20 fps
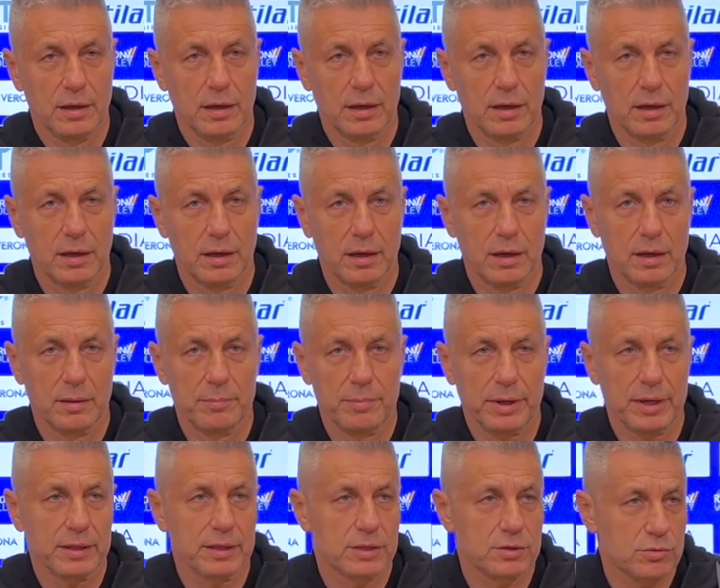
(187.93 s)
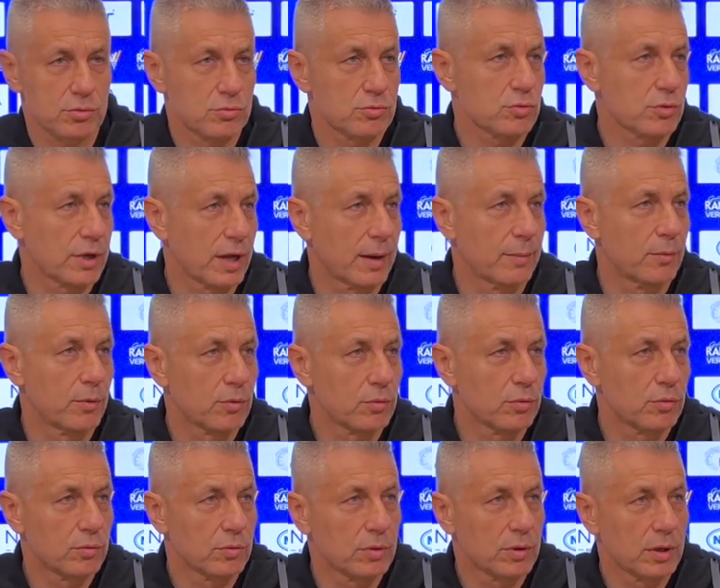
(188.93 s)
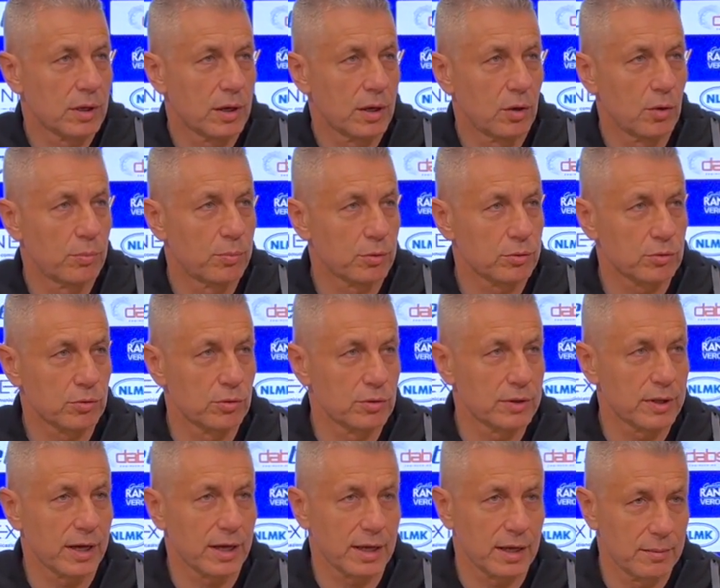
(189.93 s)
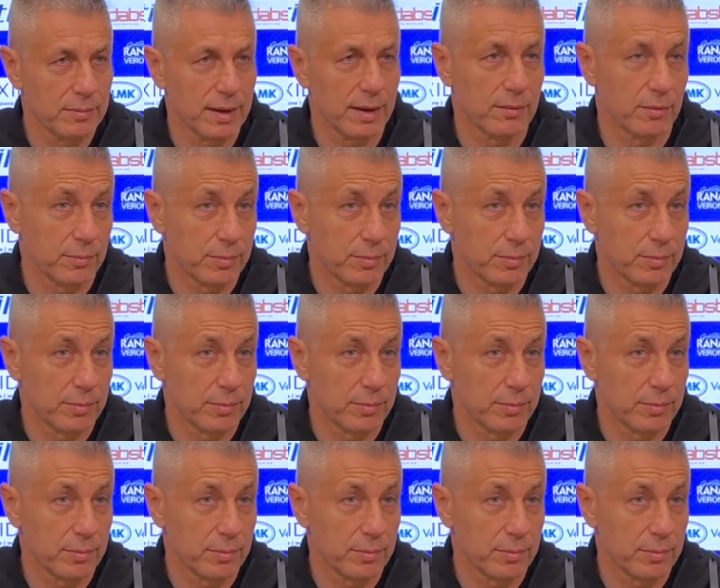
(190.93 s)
eh, per adesso giochiamo con eh, le opportunità che abbiamo,